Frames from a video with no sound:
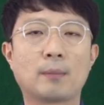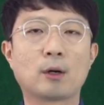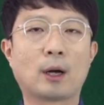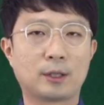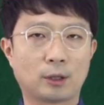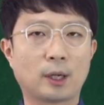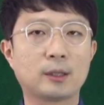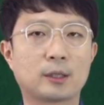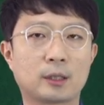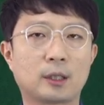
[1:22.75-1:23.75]
매우
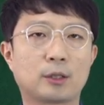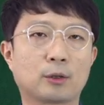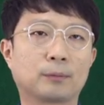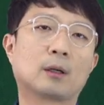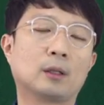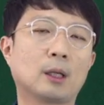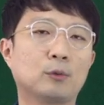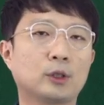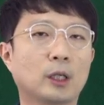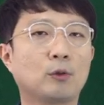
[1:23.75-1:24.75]
안전한 재질이죠. 그런데
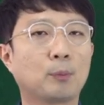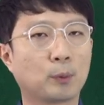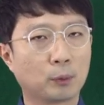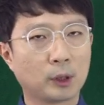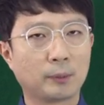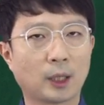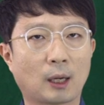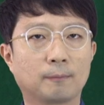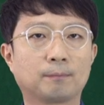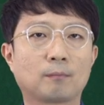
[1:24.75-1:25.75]
문제는 윗부분입니다.